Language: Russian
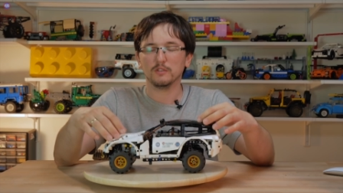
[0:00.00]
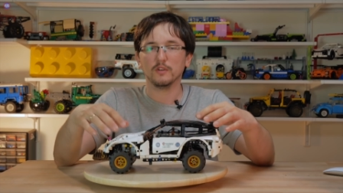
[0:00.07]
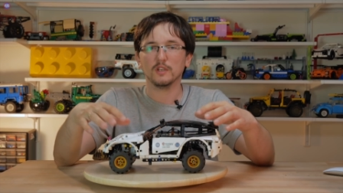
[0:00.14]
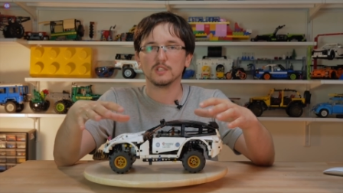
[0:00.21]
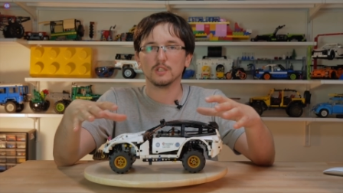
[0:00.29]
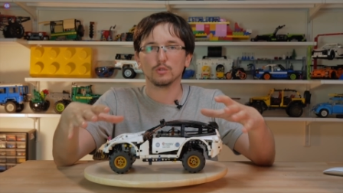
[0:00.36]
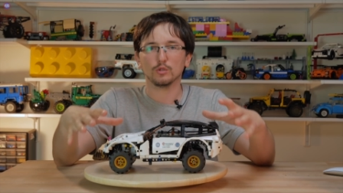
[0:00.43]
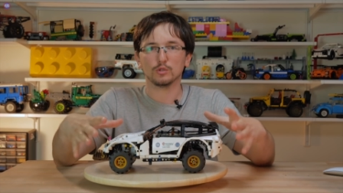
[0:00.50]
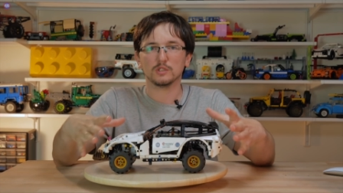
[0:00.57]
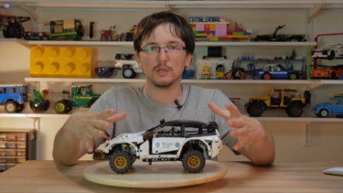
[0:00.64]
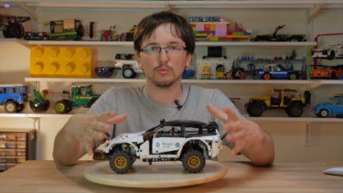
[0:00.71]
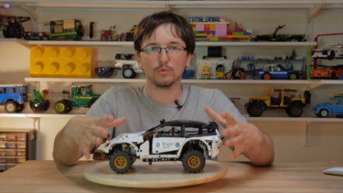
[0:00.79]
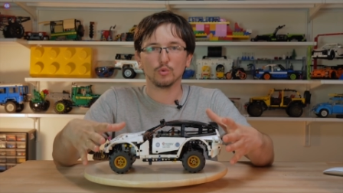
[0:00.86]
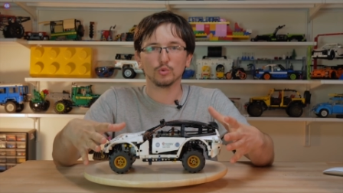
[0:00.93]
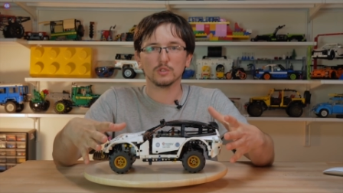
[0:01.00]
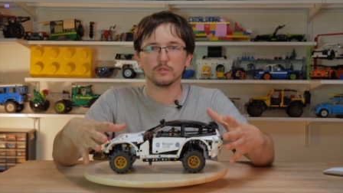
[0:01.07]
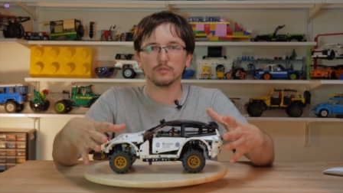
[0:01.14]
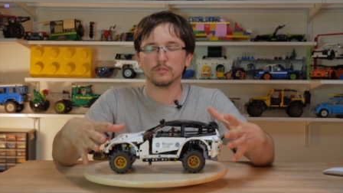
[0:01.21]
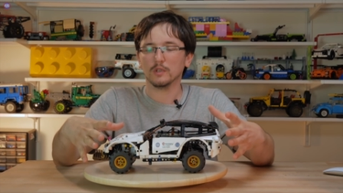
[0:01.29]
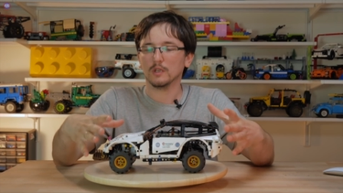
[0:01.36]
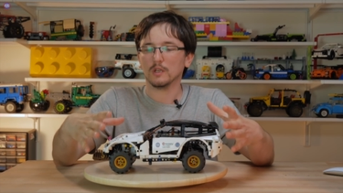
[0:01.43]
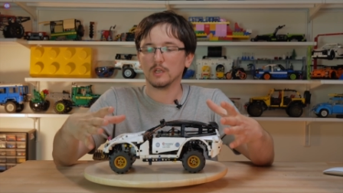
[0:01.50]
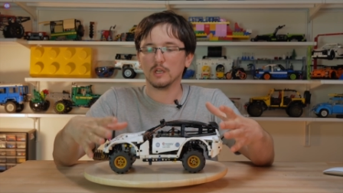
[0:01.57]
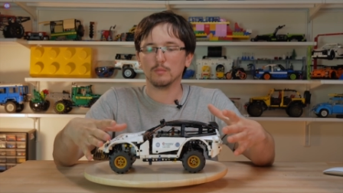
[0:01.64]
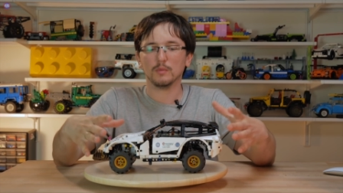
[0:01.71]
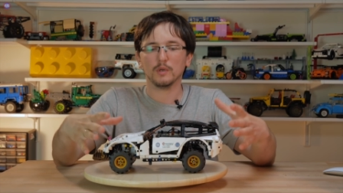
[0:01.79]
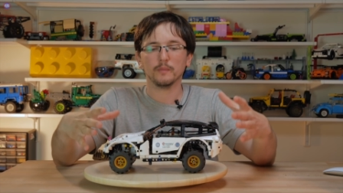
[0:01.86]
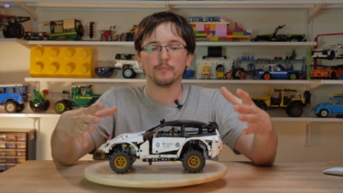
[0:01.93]
подвеске, то есть сам кузов,
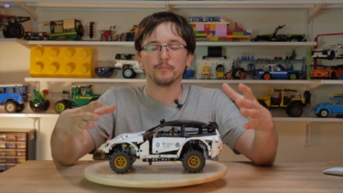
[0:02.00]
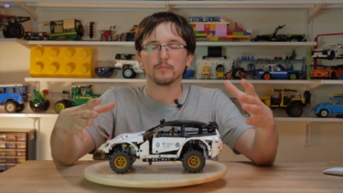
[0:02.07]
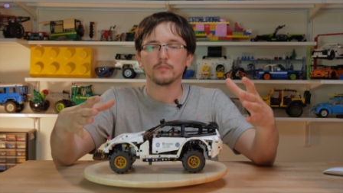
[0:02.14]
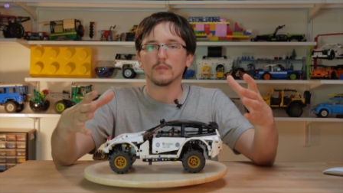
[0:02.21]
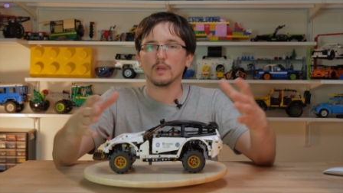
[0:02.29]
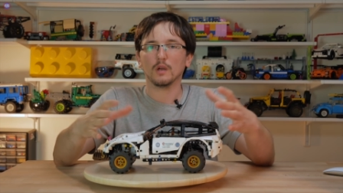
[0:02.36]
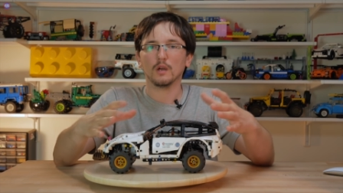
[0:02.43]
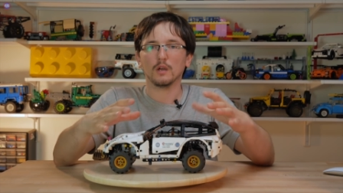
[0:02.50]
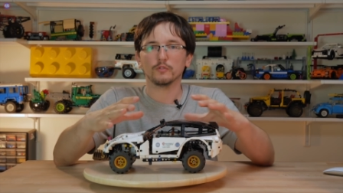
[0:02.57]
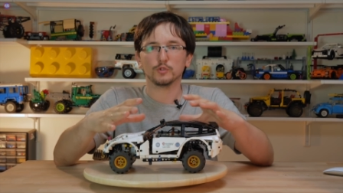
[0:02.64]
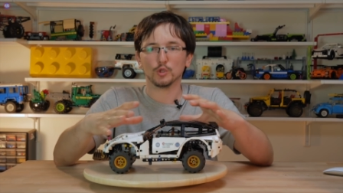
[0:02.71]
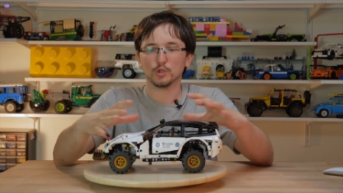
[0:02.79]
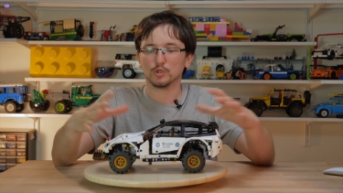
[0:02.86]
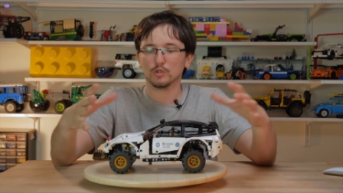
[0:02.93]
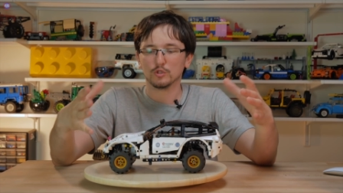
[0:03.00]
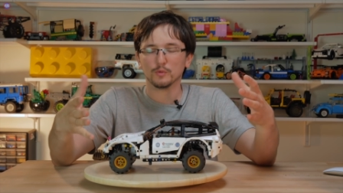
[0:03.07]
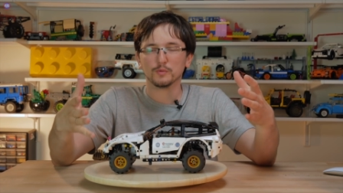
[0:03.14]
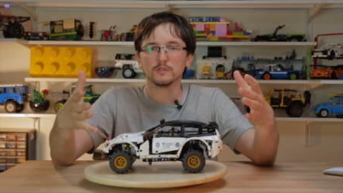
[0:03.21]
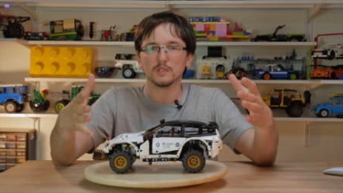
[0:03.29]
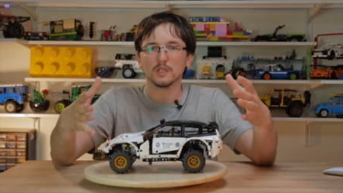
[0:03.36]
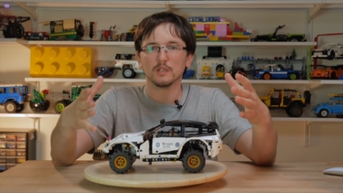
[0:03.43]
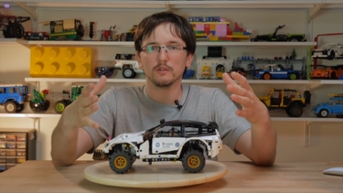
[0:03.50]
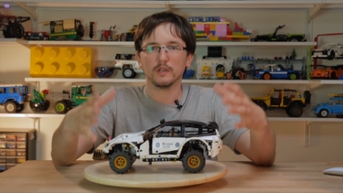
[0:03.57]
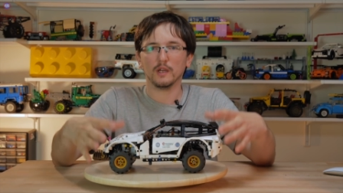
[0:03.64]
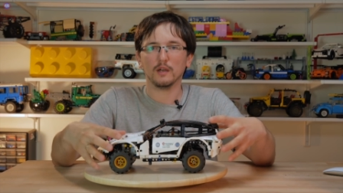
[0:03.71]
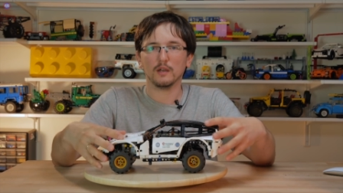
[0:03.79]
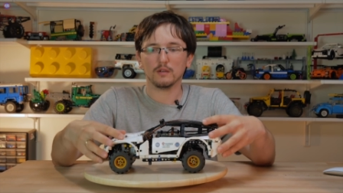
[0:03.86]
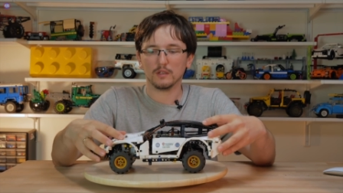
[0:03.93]
рама, э, все, что, собственно
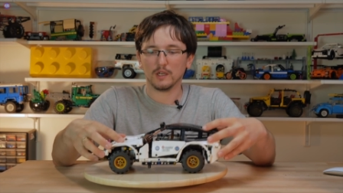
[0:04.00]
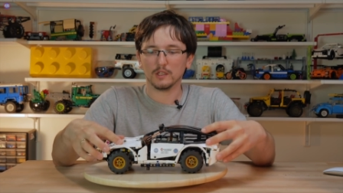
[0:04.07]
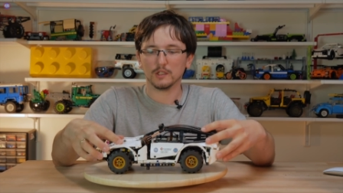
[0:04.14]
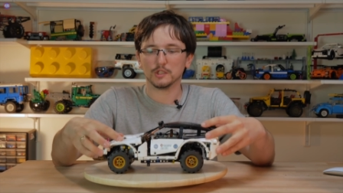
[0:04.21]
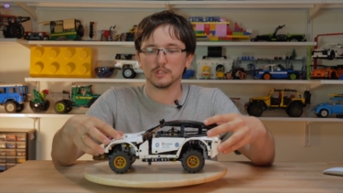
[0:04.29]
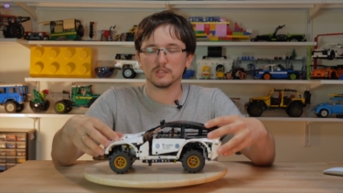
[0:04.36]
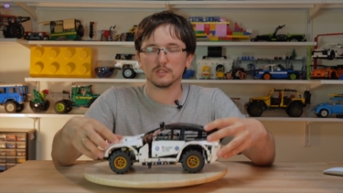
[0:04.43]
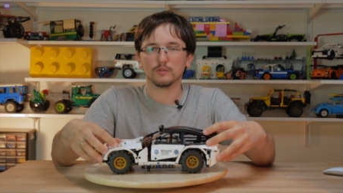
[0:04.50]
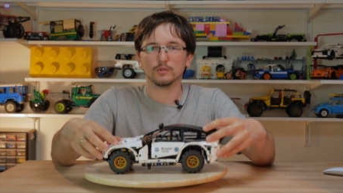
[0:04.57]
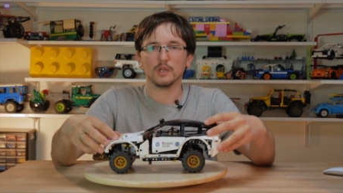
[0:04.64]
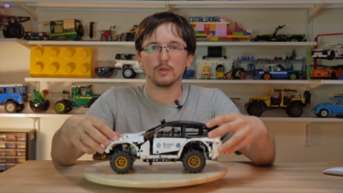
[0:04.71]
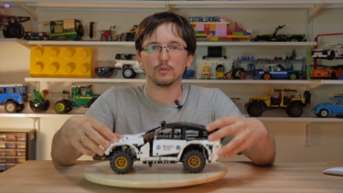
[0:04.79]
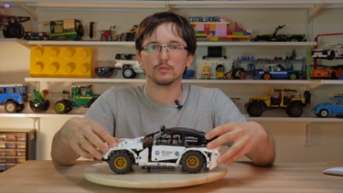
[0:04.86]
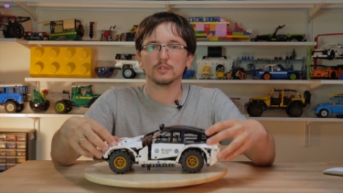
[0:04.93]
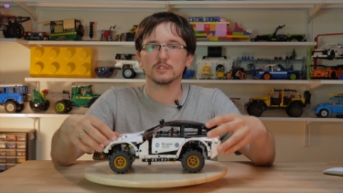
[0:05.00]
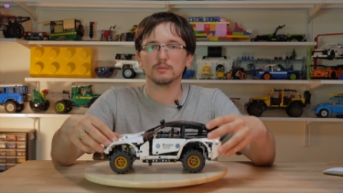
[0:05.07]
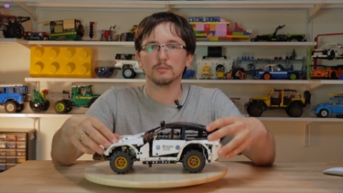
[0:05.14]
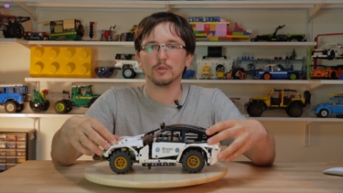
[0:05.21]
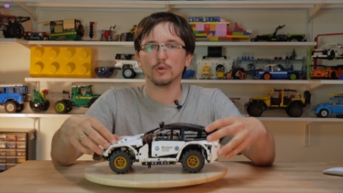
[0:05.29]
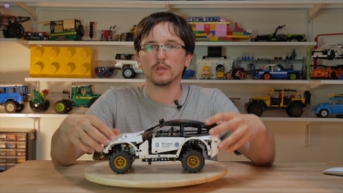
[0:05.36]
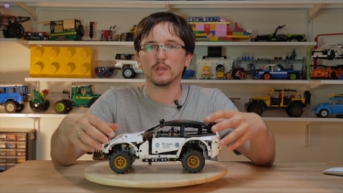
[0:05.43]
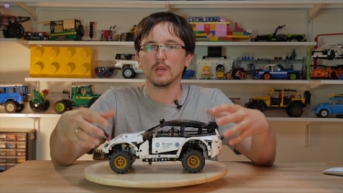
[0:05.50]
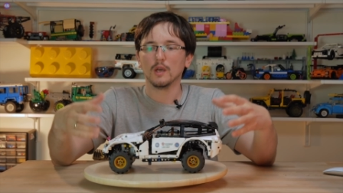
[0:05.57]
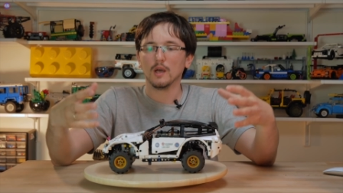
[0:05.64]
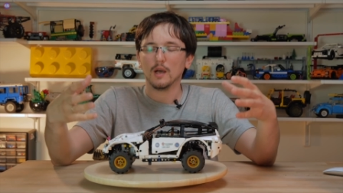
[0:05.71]
говоря, колышется вот так вот над землей.